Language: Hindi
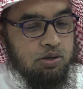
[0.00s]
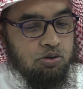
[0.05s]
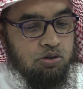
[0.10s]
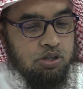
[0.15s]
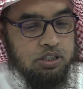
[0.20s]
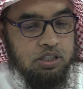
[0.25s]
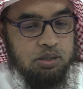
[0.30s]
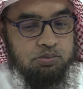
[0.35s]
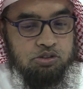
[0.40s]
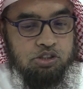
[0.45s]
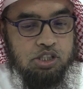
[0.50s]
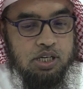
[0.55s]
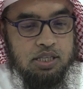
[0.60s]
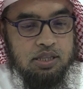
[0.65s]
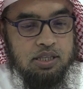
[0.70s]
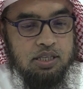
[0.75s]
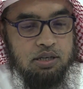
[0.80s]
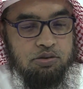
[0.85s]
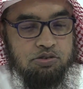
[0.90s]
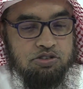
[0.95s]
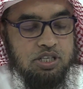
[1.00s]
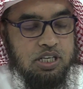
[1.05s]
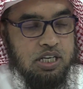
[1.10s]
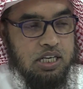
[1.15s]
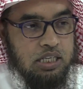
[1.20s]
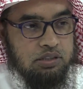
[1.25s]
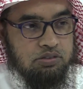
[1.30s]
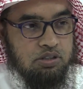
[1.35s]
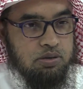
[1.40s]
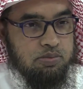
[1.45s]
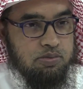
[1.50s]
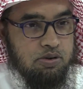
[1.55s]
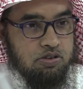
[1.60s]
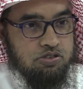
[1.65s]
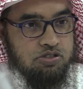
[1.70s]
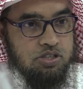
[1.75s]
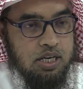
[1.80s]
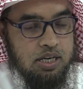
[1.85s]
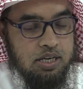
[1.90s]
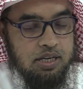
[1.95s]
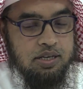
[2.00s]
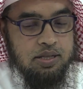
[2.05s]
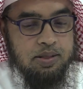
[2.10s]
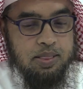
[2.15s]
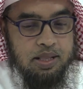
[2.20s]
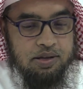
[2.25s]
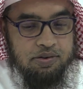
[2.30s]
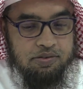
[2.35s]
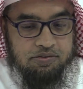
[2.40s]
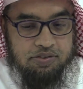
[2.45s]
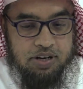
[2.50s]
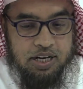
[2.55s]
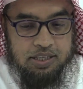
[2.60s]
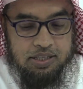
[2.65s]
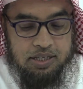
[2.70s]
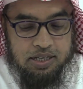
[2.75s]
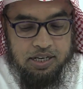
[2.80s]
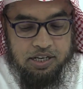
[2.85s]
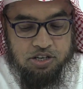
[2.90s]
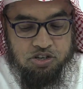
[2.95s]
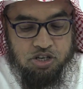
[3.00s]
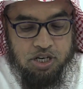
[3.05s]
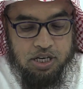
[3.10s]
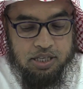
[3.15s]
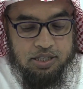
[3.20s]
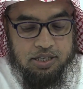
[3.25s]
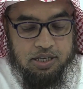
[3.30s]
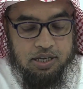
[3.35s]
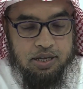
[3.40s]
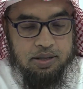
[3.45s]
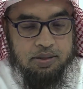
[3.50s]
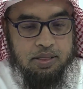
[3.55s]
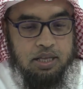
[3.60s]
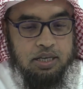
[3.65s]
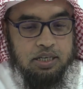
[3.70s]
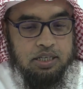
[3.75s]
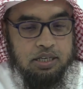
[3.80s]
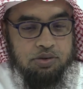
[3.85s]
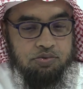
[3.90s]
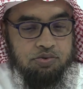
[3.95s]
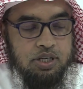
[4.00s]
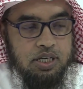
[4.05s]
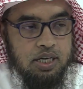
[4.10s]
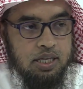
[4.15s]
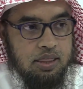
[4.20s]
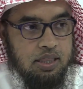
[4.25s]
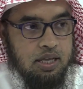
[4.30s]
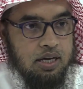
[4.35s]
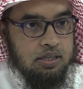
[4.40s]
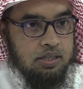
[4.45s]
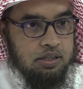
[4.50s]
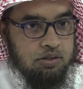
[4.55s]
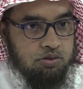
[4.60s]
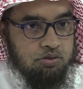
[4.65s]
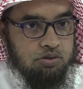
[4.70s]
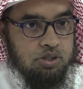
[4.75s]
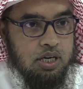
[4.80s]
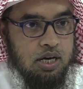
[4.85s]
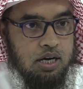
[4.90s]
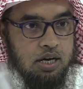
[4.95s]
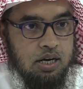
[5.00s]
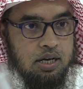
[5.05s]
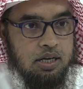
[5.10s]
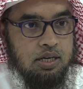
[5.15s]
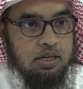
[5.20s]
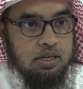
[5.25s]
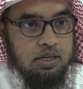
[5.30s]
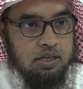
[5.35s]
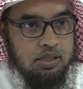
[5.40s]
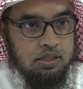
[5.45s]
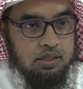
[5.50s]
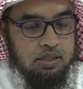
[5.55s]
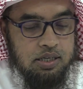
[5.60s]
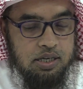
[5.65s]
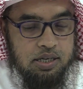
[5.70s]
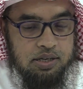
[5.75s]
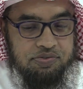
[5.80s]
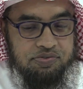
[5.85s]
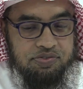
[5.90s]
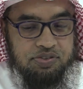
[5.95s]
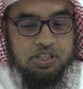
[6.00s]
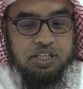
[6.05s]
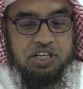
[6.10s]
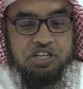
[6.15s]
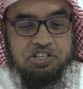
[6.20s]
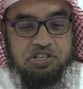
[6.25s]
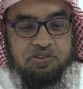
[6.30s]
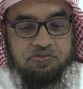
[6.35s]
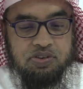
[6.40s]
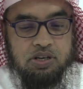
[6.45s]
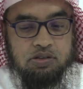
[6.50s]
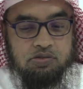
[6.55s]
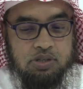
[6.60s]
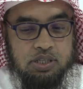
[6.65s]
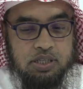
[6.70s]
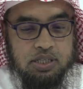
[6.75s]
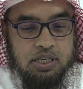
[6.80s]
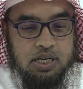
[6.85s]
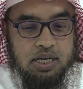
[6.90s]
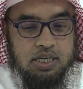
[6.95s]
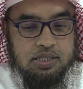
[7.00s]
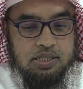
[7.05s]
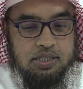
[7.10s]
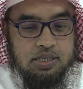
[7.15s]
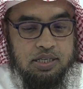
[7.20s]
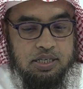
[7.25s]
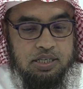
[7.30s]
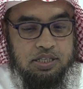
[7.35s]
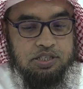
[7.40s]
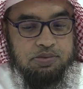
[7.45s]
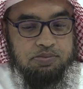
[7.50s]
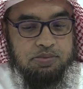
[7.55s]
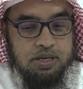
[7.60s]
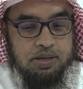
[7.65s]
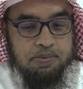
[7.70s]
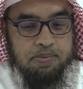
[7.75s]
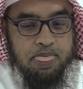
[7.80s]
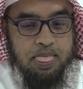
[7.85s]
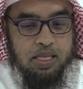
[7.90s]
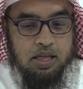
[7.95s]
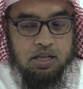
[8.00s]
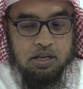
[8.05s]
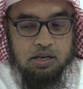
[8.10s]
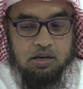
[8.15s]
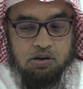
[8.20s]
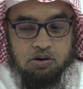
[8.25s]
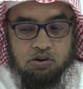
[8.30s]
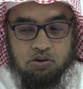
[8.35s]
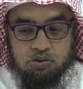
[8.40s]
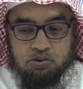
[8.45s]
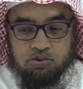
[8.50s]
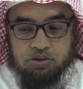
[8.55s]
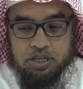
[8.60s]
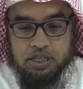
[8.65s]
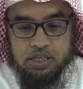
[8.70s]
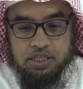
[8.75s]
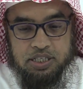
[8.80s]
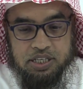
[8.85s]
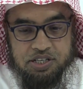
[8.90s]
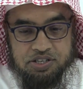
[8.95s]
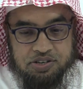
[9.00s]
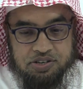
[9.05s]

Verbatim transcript: है वो ख़त्म हो जाती है उसके अलावा भी बहुत सारे फ़ायदे हैं शहद के क्योंकि अल्लाह ने ख़ुद कहा कि फ़ी है शफा उन्नास इसमें लोगों के लिए